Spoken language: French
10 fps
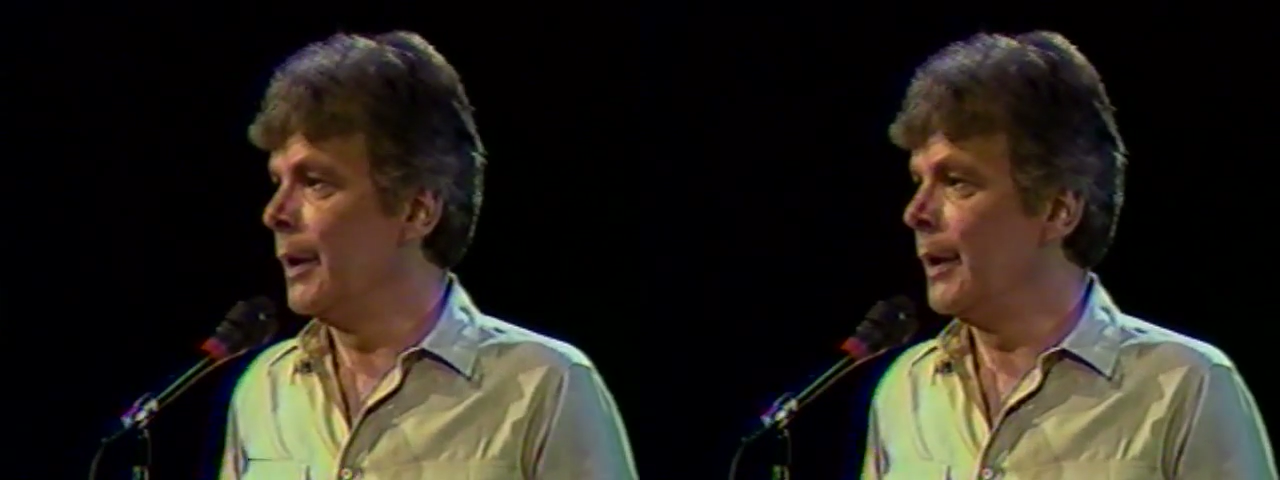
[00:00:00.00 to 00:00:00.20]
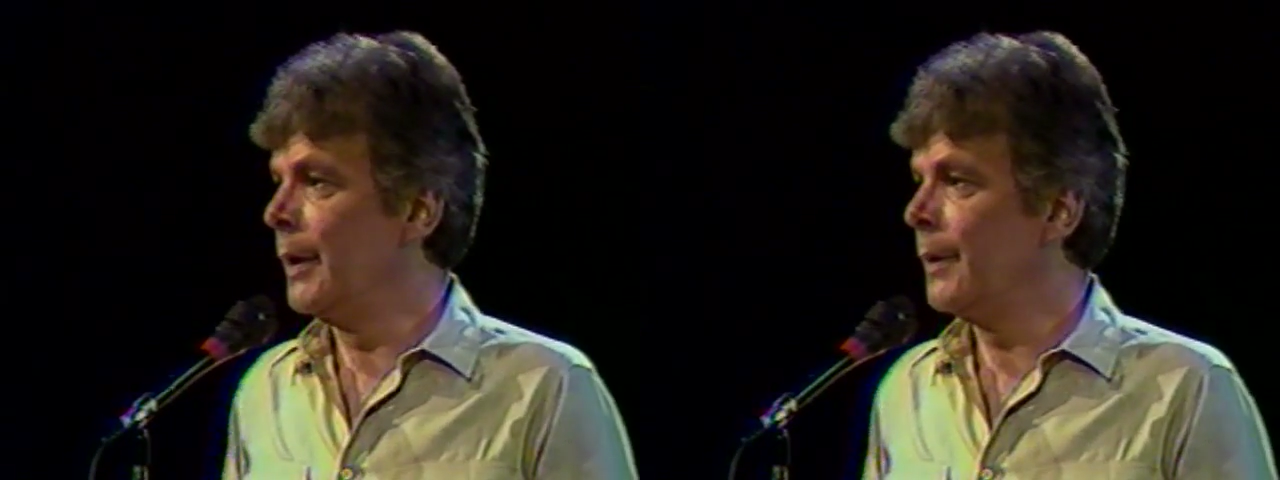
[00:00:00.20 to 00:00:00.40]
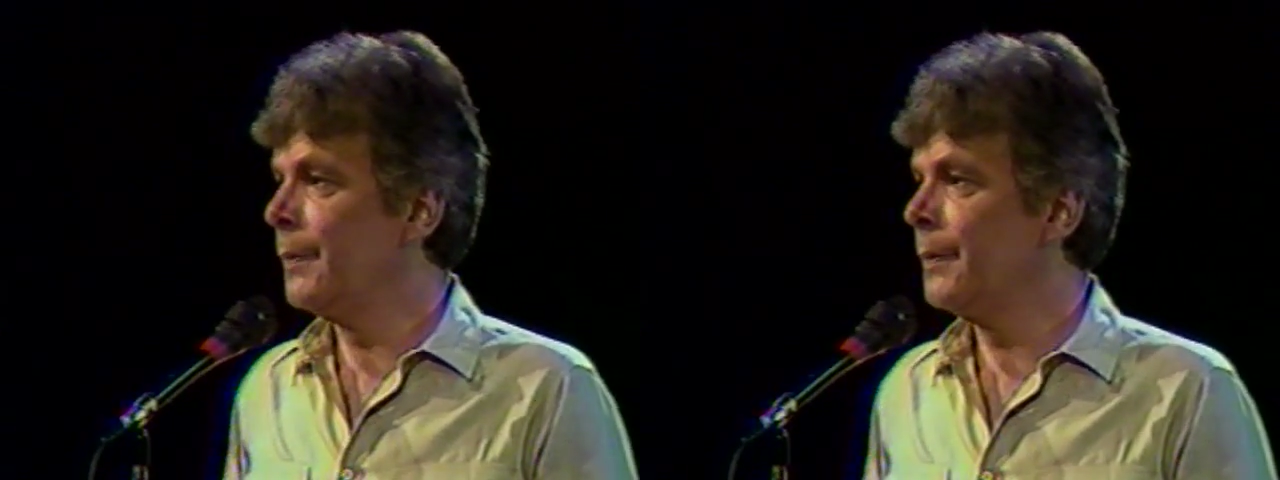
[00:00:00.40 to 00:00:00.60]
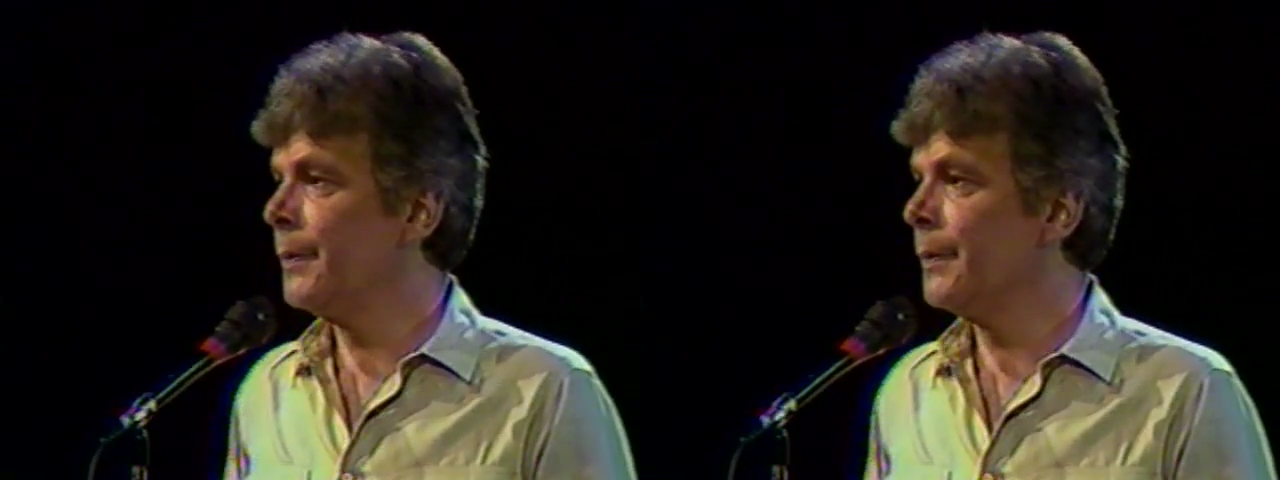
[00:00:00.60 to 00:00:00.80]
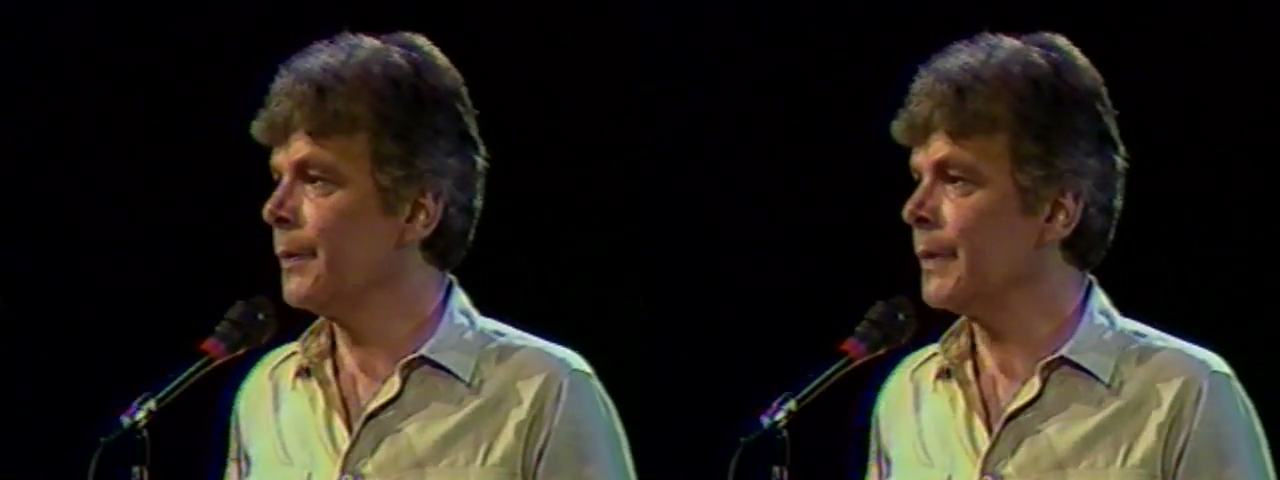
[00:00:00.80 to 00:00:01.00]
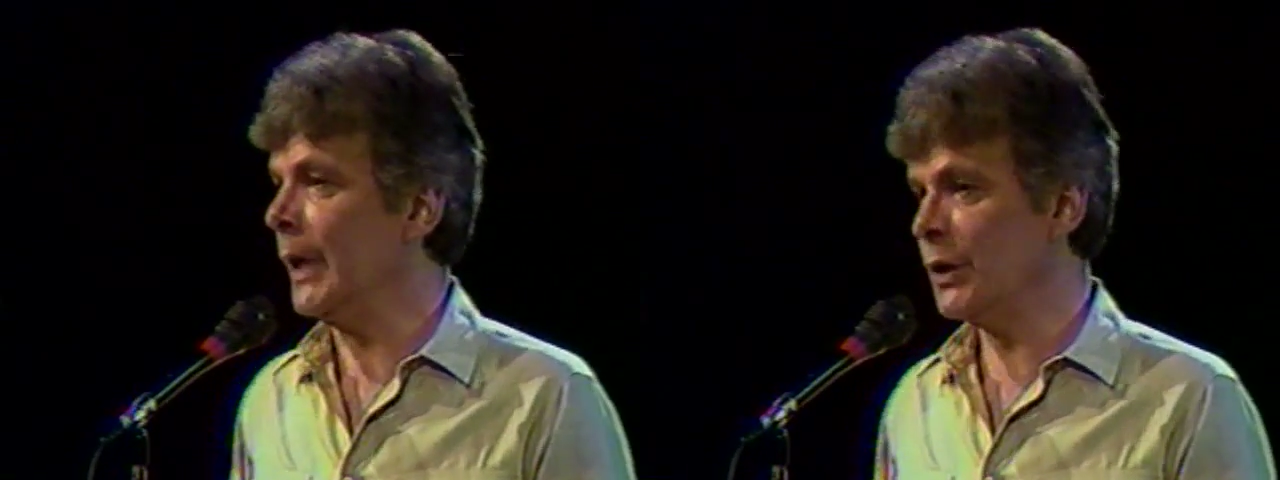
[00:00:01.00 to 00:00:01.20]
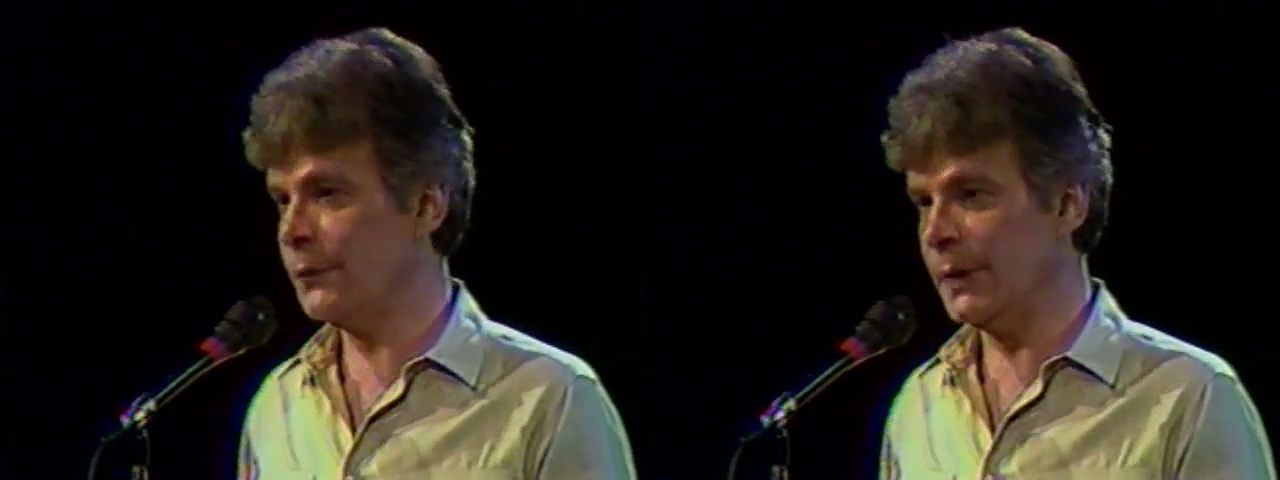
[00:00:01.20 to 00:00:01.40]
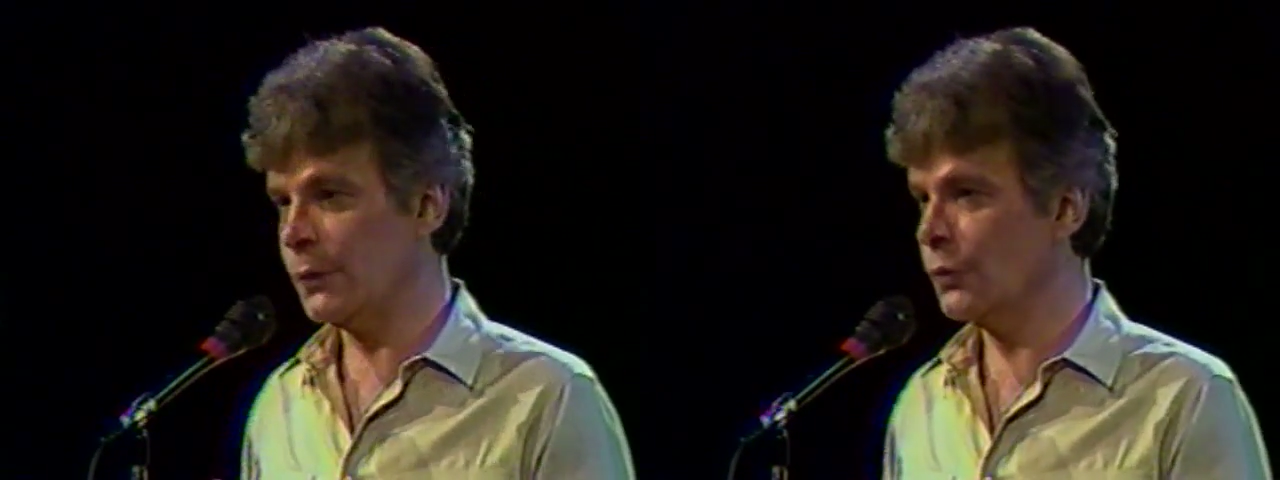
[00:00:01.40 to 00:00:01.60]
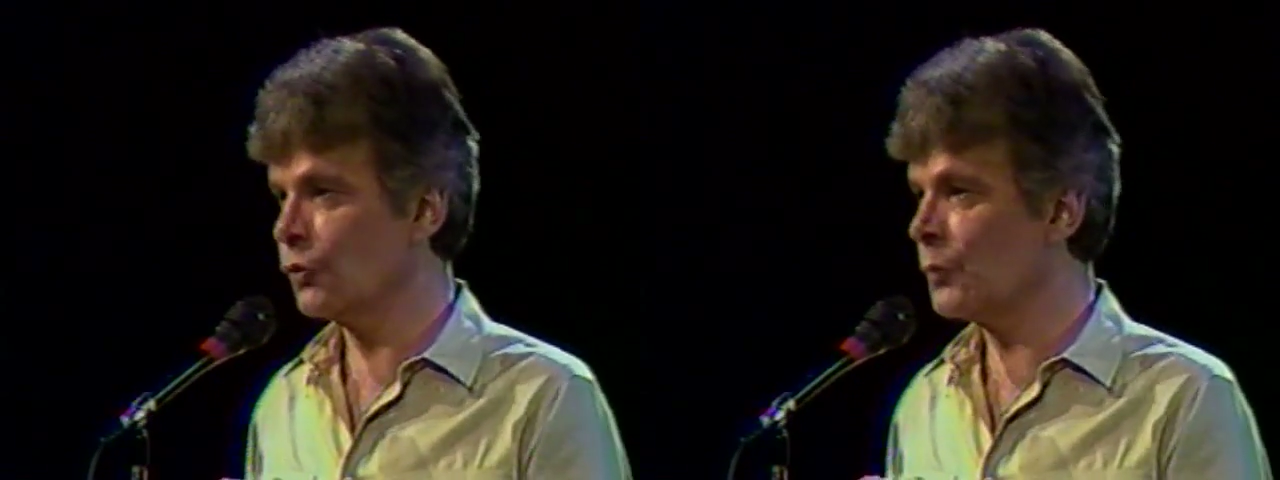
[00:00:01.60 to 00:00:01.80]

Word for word: Euh une offre qui dure